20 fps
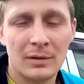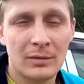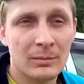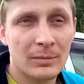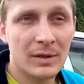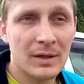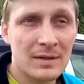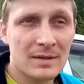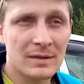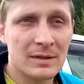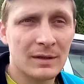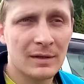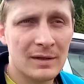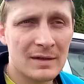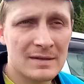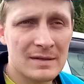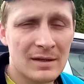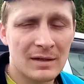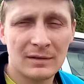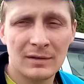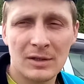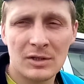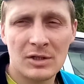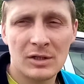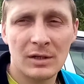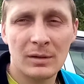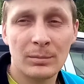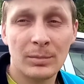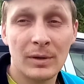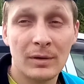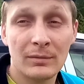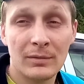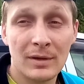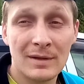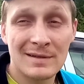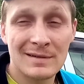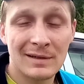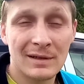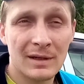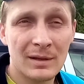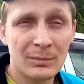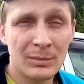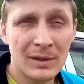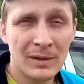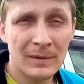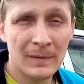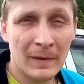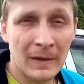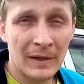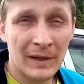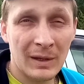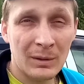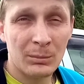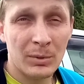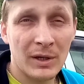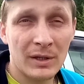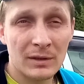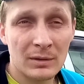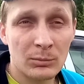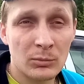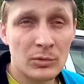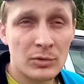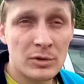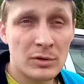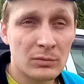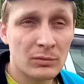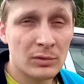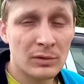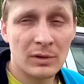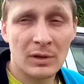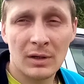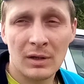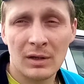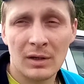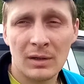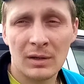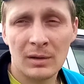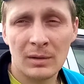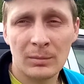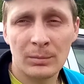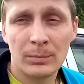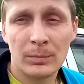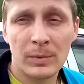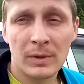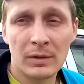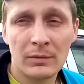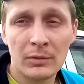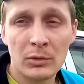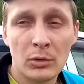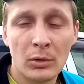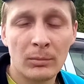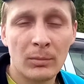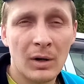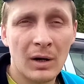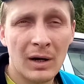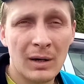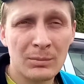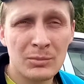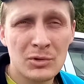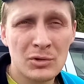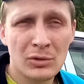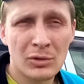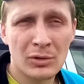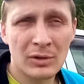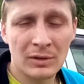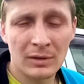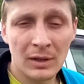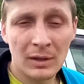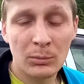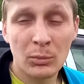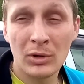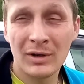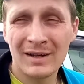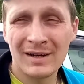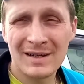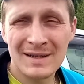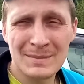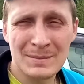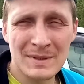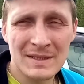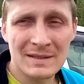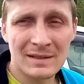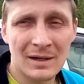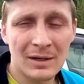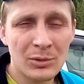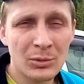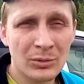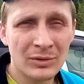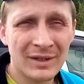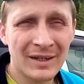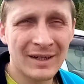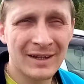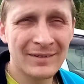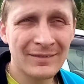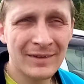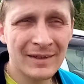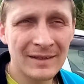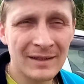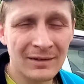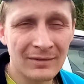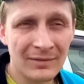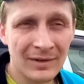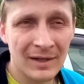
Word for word: В Брянских лесах начали появляться грибы, поэтому сегодня проведем обзор наиболее распространенных видов